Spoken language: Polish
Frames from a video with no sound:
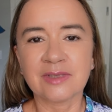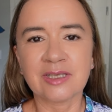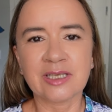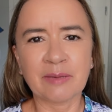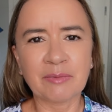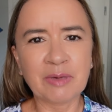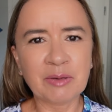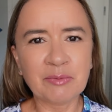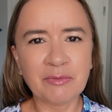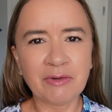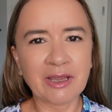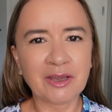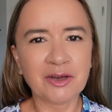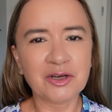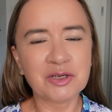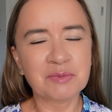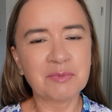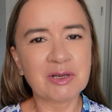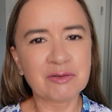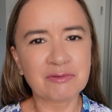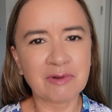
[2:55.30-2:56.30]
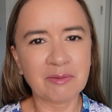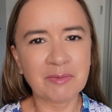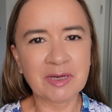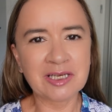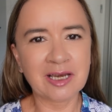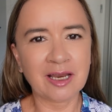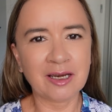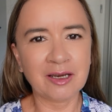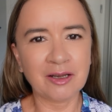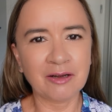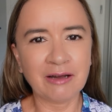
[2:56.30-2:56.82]
tam nie było jakiegoś masła
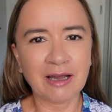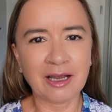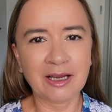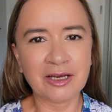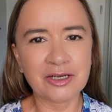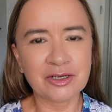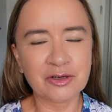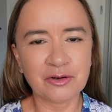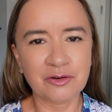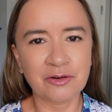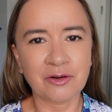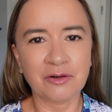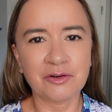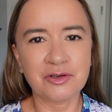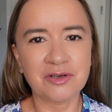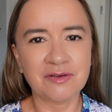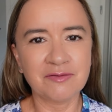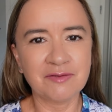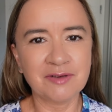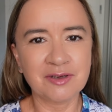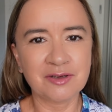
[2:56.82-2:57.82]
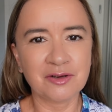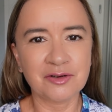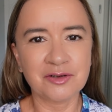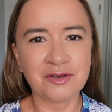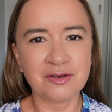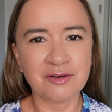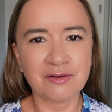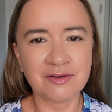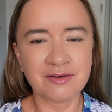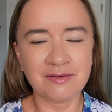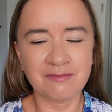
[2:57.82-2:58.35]
maślanego, jakaś
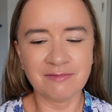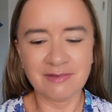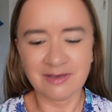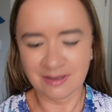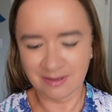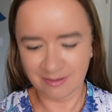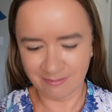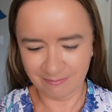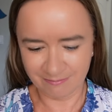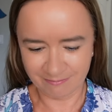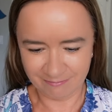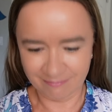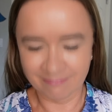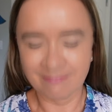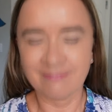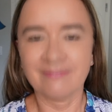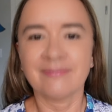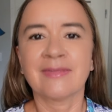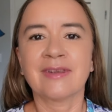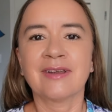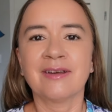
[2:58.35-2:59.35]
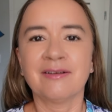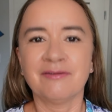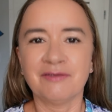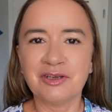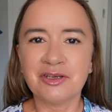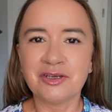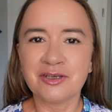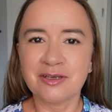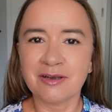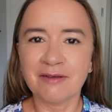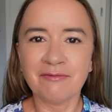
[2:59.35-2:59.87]
oczywistość i oczywisty.
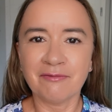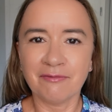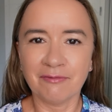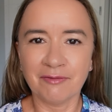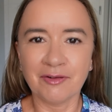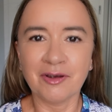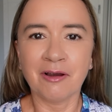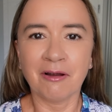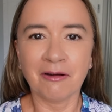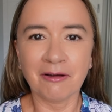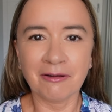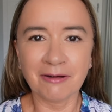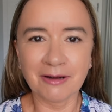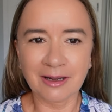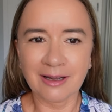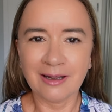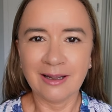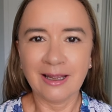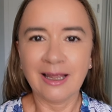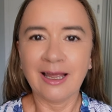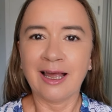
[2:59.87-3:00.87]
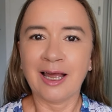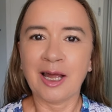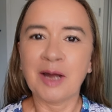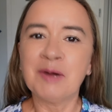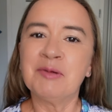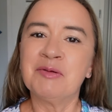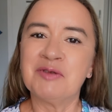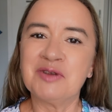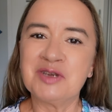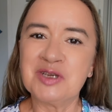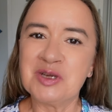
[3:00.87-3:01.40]
Widzicie, filolog, a
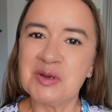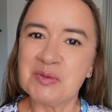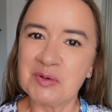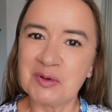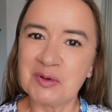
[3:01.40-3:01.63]
mówić nie